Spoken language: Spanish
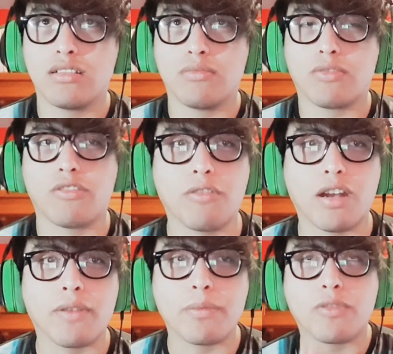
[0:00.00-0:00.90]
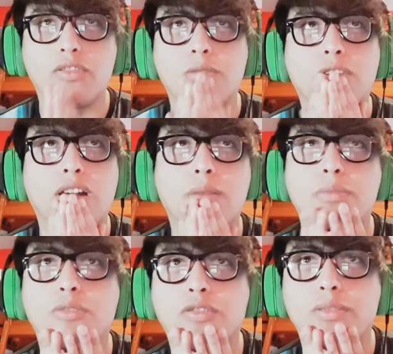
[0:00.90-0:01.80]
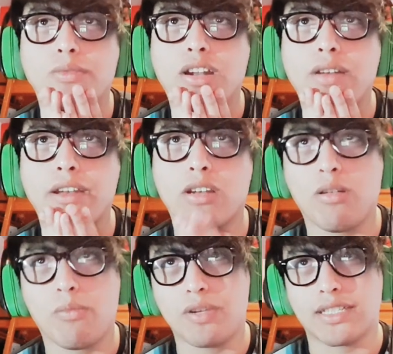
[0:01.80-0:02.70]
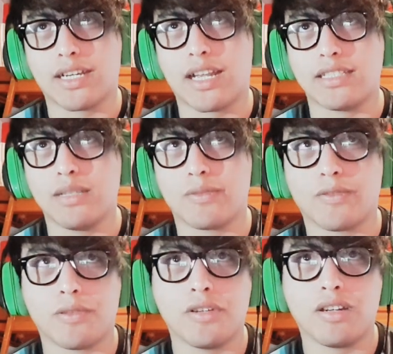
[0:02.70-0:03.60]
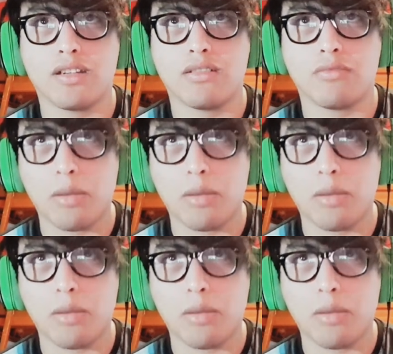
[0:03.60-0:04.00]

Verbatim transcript: Por favor, abre, por favor, abre, por favor, abre. No me puedes dejar así, por favor. Bueno,